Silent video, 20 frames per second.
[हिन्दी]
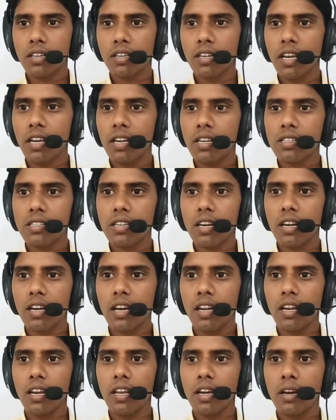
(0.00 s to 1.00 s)
टेंशन
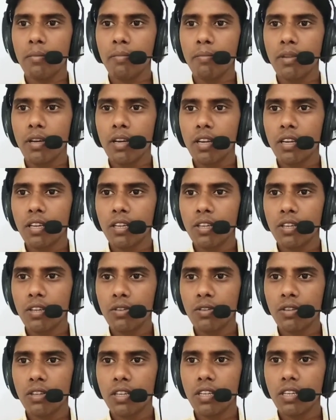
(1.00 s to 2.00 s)
ना लें आप
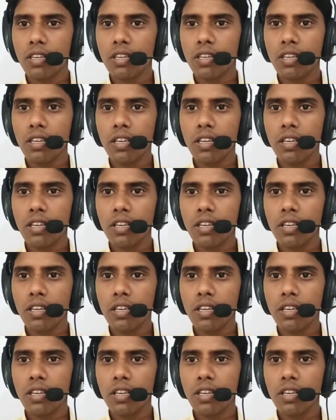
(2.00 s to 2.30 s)
क्योंकि